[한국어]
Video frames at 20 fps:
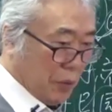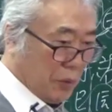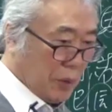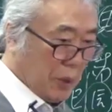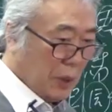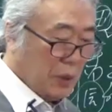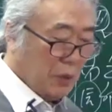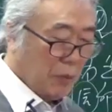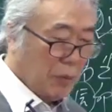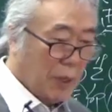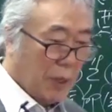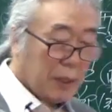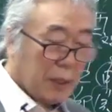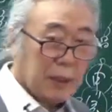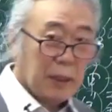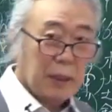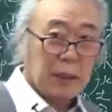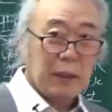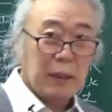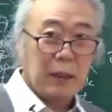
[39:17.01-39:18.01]
순간적으로
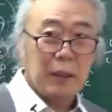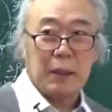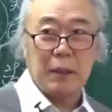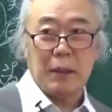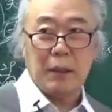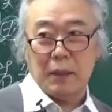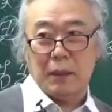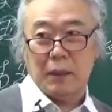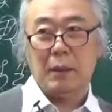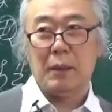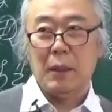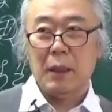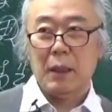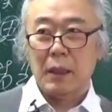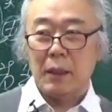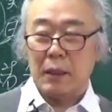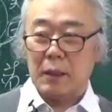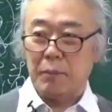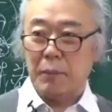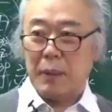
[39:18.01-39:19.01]
확 탄다는 것은
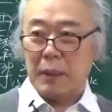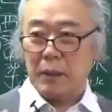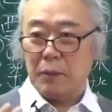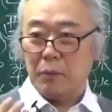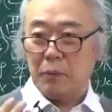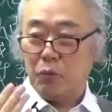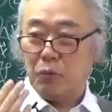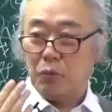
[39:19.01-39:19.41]
그만큼 아.